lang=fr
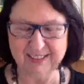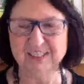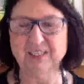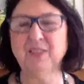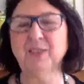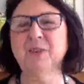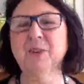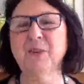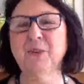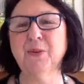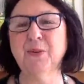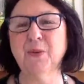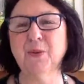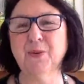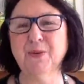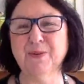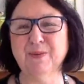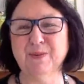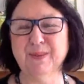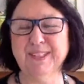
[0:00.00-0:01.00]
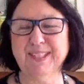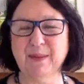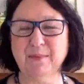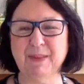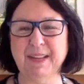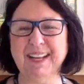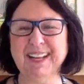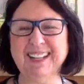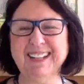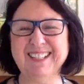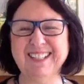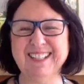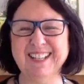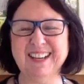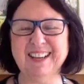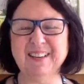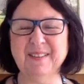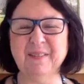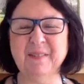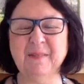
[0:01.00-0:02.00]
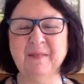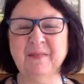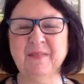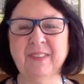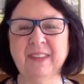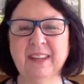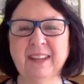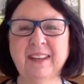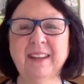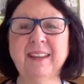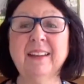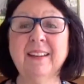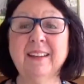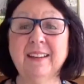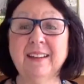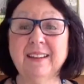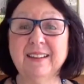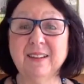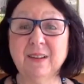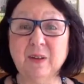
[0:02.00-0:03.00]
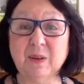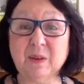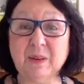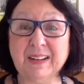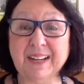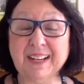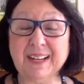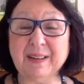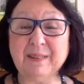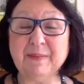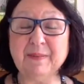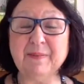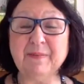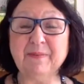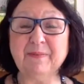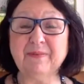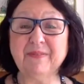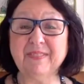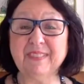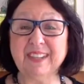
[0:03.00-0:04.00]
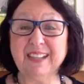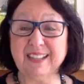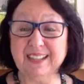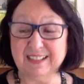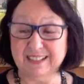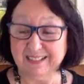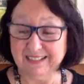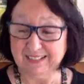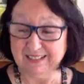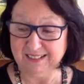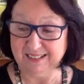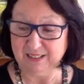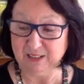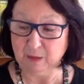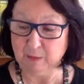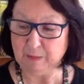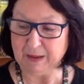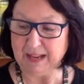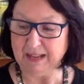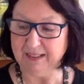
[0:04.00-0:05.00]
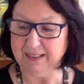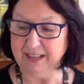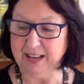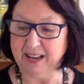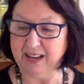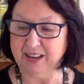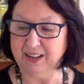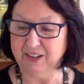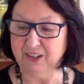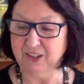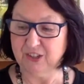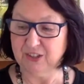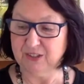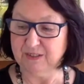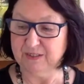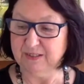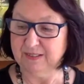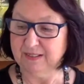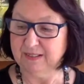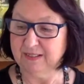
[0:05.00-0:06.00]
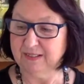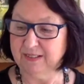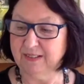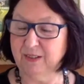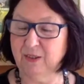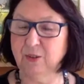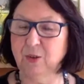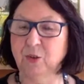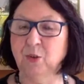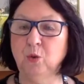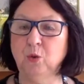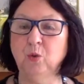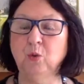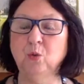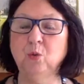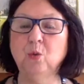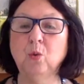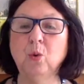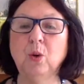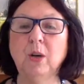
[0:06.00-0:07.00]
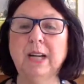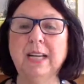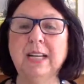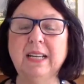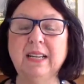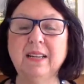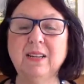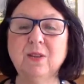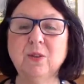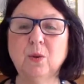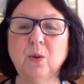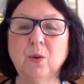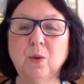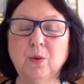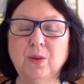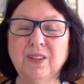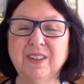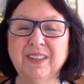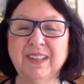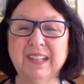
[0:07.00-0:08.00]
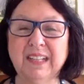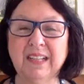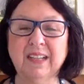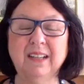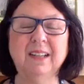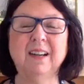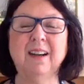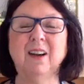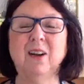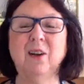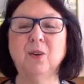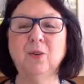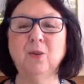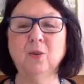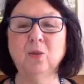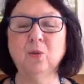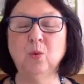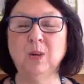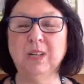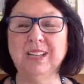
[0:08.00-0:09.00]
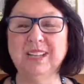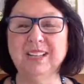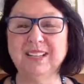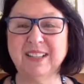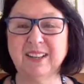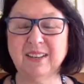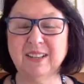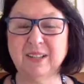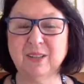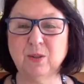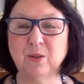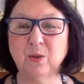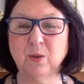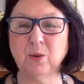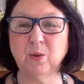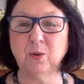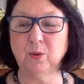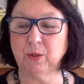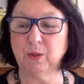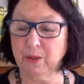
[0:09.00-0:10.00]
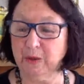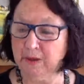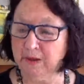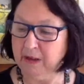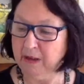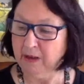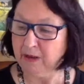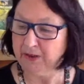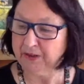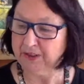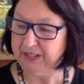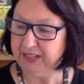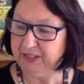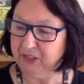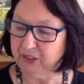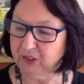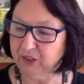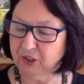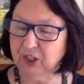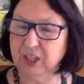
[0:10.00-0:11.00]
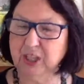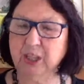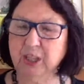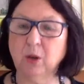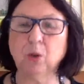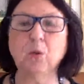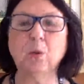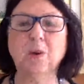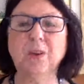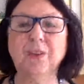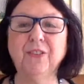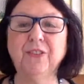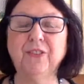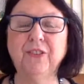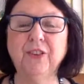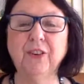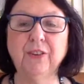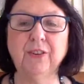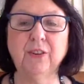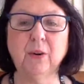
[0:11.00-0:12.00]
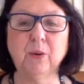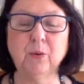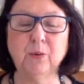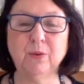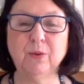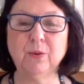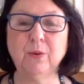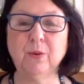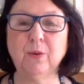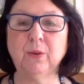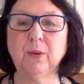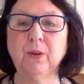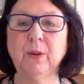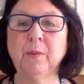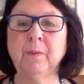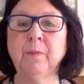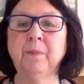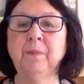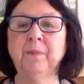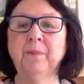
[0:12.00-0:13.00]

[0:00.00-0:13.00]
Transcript: de nos Amérindiens, ouais, le partage nourrit les autres en nourrissant les autres, en étant généreux, en donnant aux autres.